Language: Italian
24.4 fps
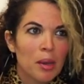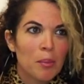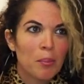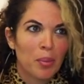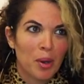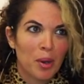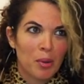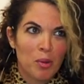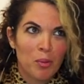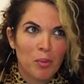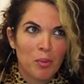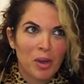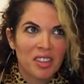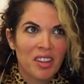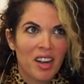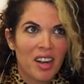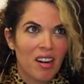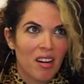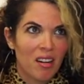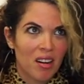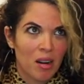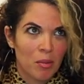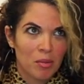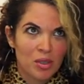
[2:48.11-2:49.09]
Poi mio padre
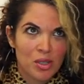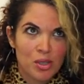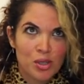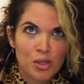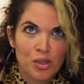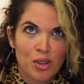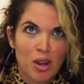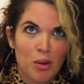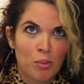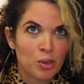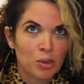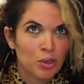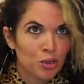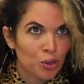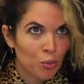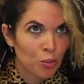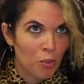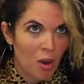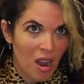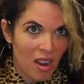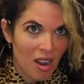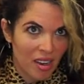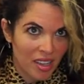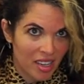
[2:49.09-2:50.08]
era una persona molto
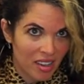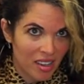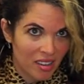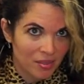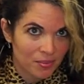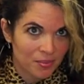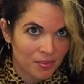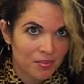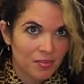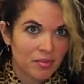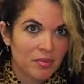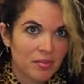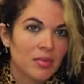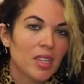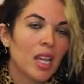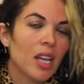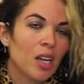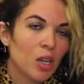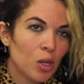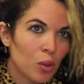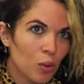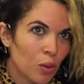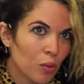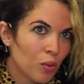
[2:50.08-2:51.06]
magra
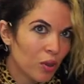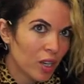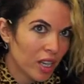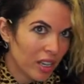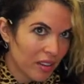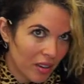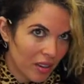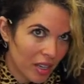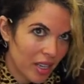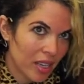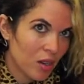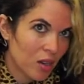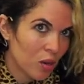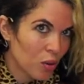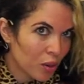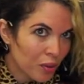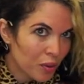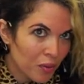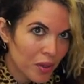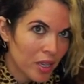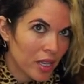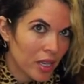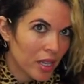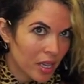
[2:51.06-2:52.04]
e lui voleva che
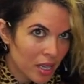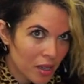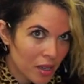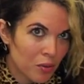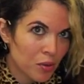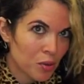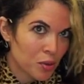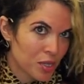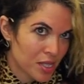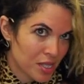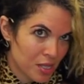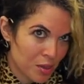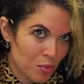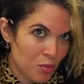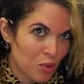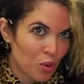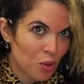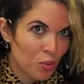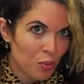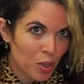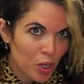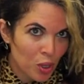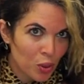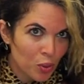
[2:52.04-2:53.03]
noi figli fossimo
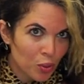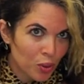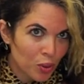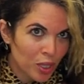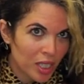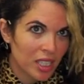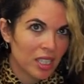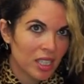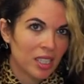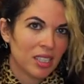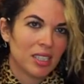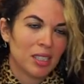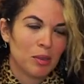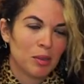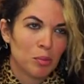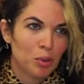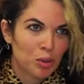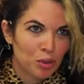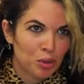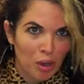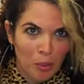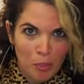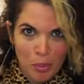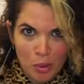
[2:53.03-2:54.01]
come lui.
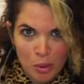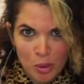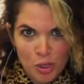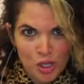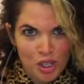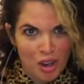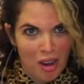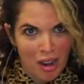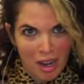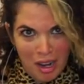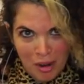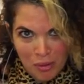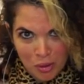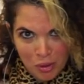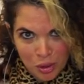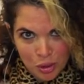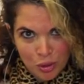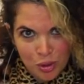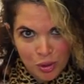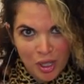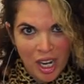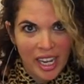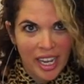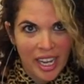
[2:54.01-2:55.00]
Purtroppo lui aveva la
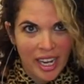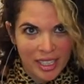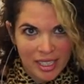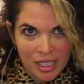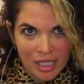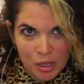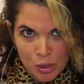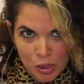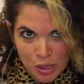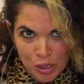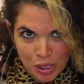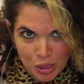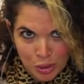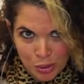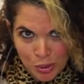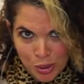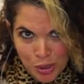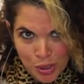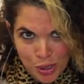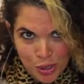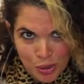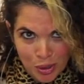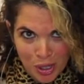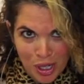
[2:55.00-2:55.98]
fortuna che era di
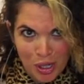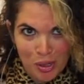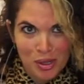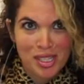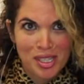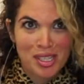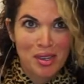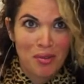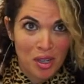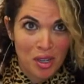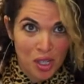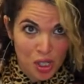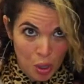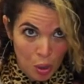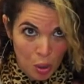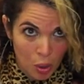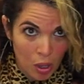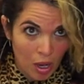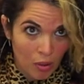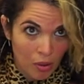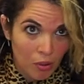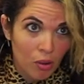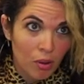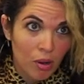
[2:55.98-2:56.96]
costituzione, così faceva
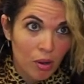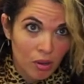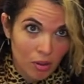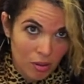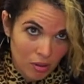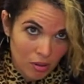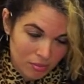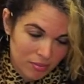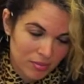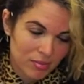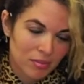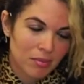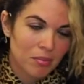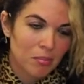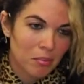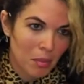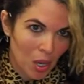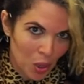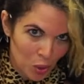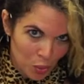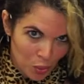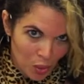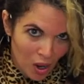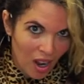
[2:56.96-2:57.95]
un lavoro
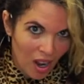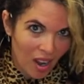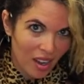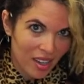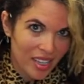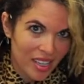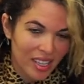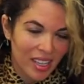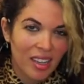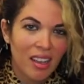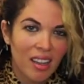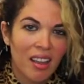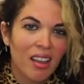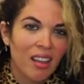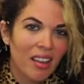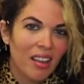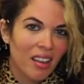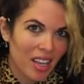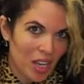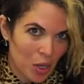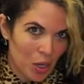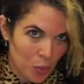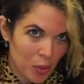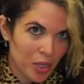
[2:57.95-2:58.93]
manuale
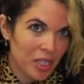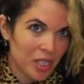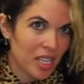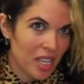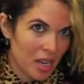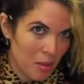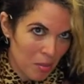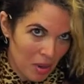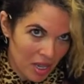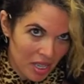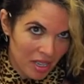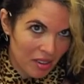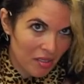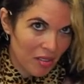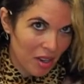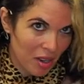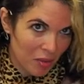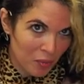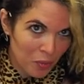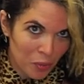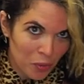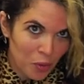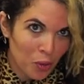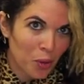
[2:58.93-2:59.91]
e quindi rimaneva
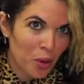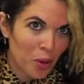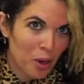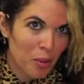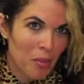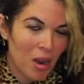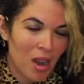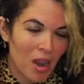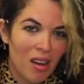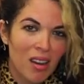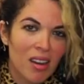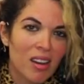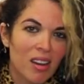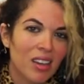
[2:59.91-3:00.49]
in forma.